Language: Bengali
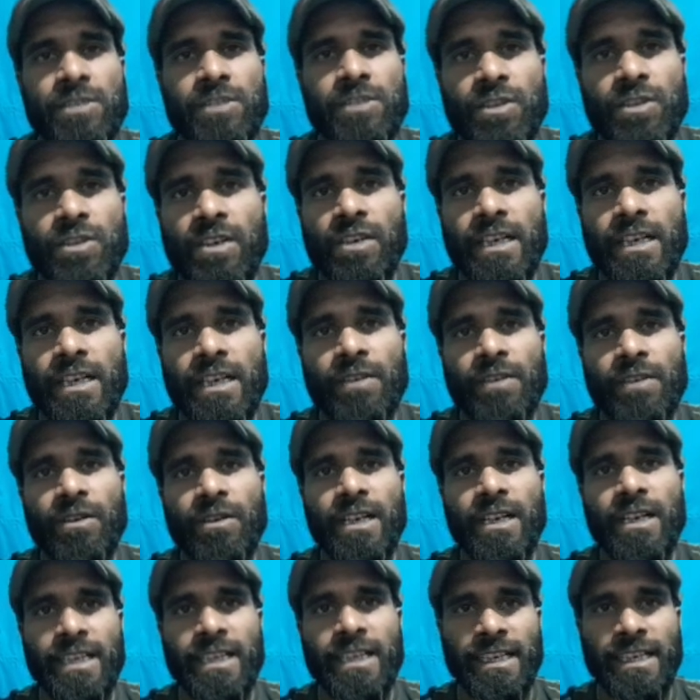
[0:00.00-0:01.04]
সহকারী
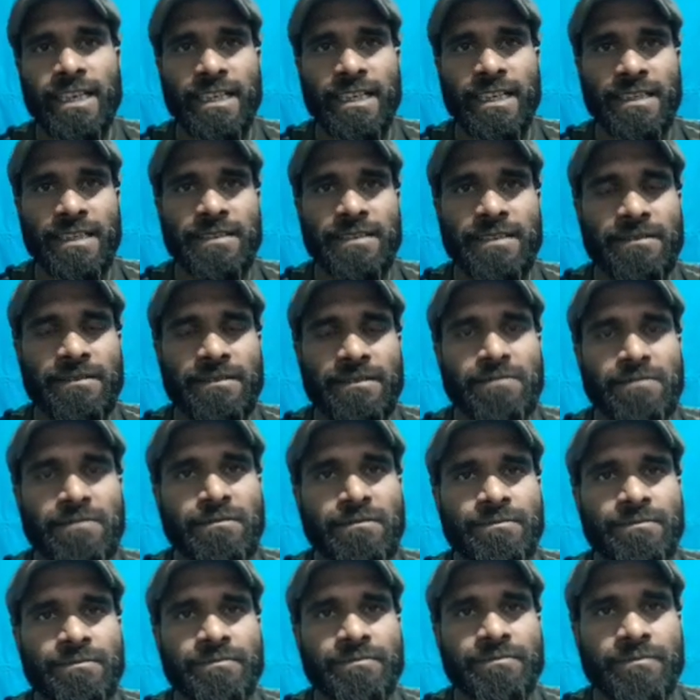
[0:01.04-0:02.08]
কর আদায়কারী
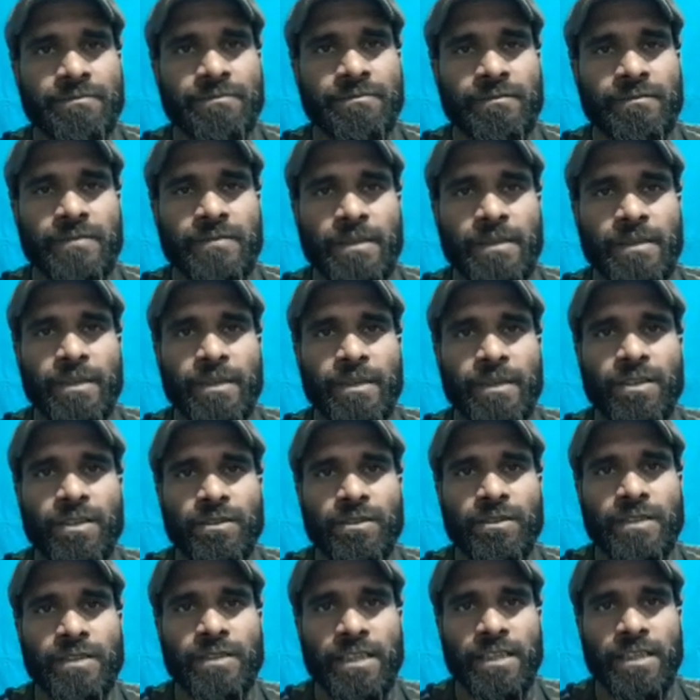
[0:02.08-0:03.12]
বেতন
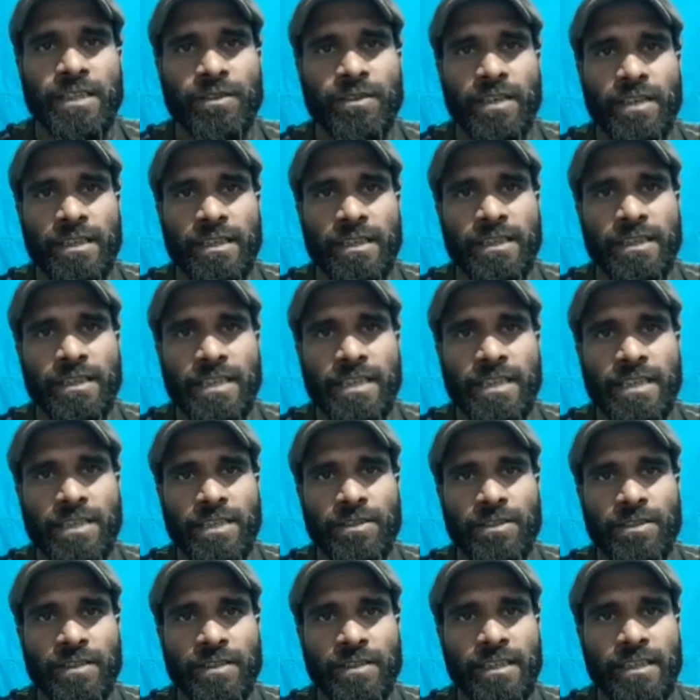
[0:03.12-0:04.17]
হচ্ছে নয় হাজার
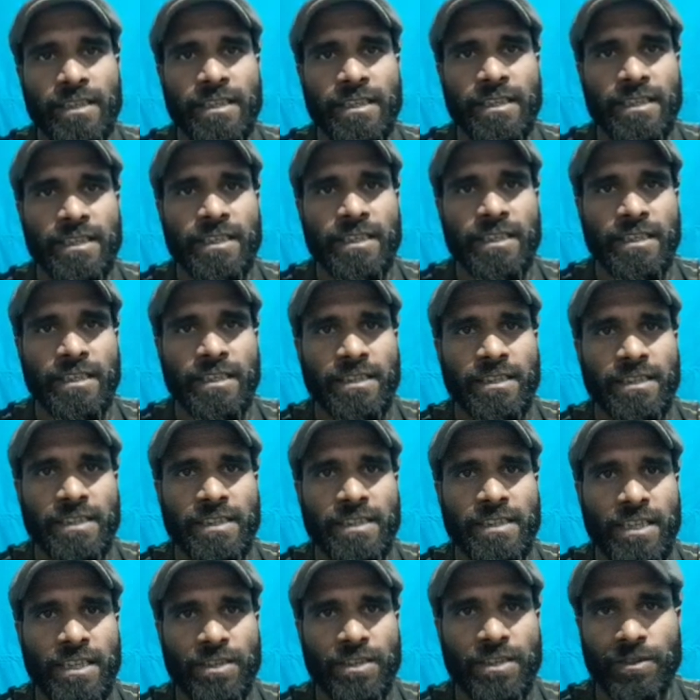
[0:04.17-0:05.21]
সাতশো থেকে তেইশ হাজার
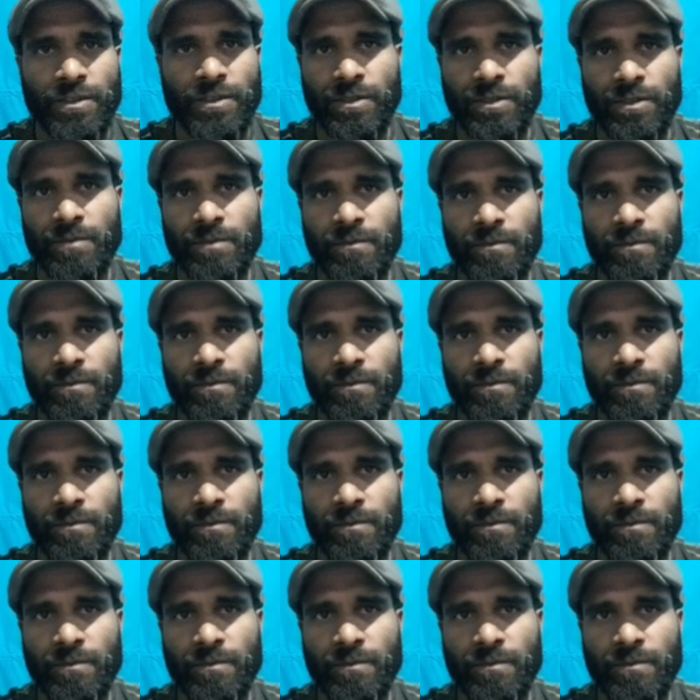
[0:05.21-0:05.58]
চারশত